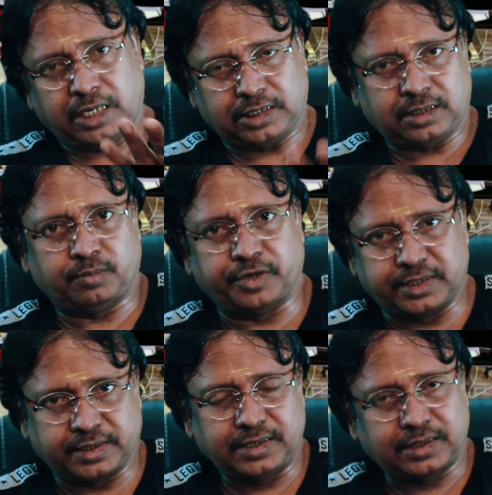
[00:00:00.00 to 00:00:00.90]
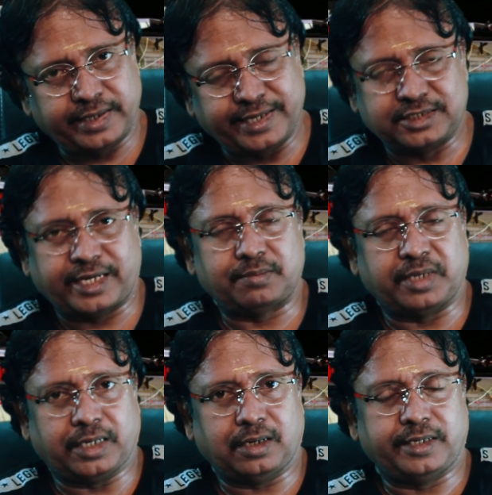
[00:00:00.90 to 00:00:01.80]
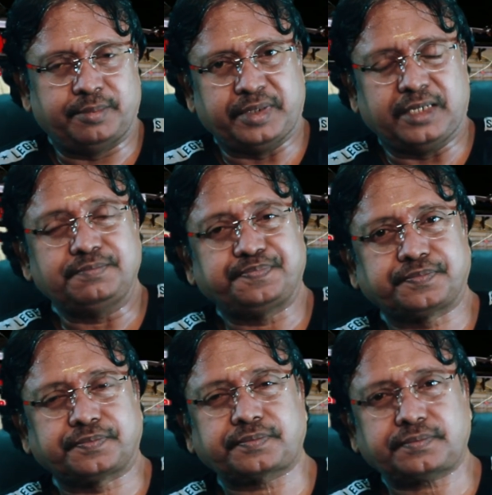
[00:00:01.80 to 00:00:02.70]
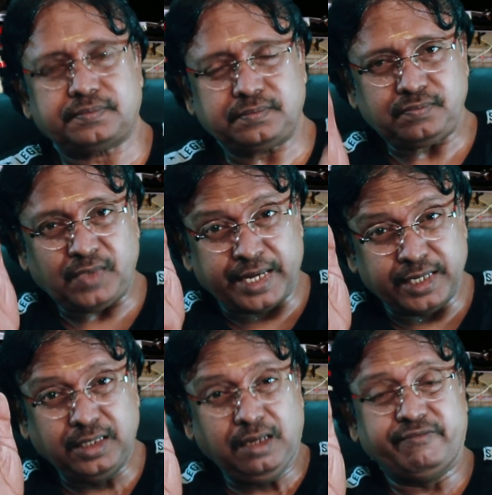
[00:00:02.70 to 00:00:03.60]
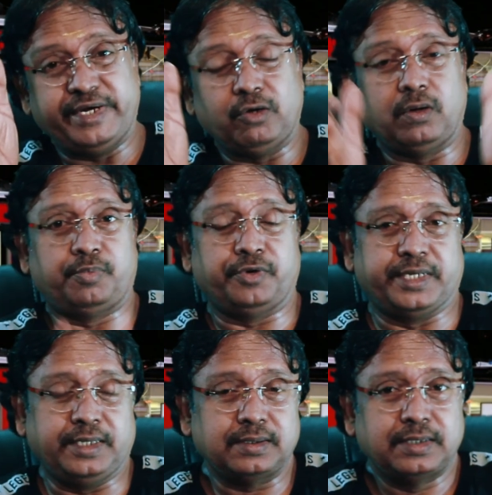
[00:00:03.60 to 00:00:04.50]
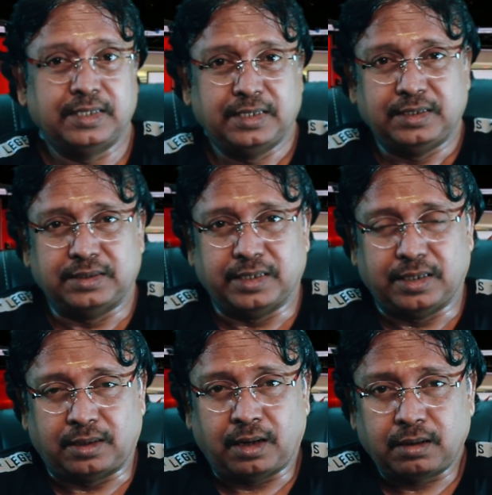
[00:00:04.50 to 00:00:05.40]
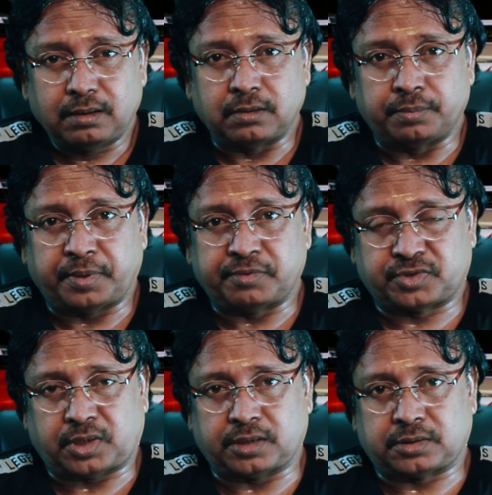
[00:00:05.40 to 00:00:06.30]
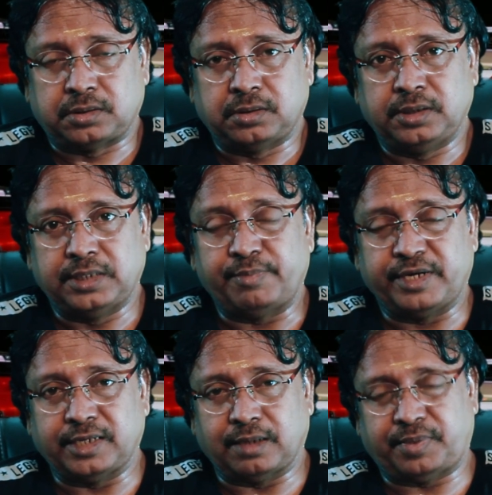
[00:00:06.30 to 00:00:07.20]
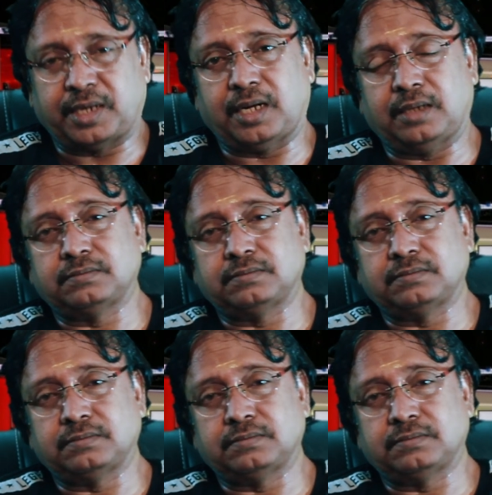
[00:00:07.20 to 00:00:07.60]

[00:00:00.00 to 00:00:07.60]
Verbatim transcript: அதுவும் நல்லா தான் போயிட்டுருக்கு அதை நீங்கள் ஜாயின் பண்ணிக்கலாம் இப்போ இந்த வீடியோவில் போய் இந்த டாட்டா குரூப் ஆஃப் ஸ்டாக்ஸ் எப்படின்றத